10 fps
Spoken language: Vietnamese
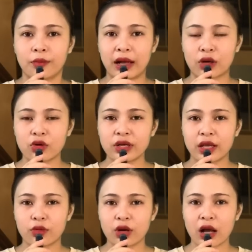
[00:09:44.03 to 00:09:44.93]
Mà có
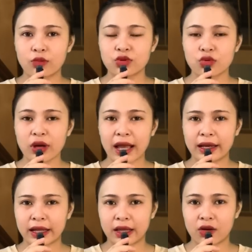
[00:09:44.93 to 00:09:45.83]
điều ông chú
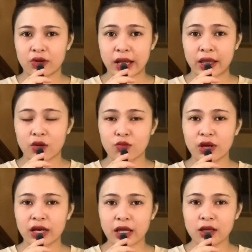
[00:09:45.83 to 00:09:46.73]
hai này hồi này không
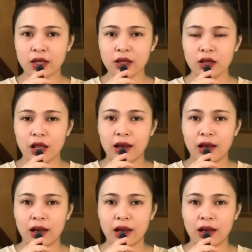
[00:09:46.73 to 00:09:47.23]
mới để ý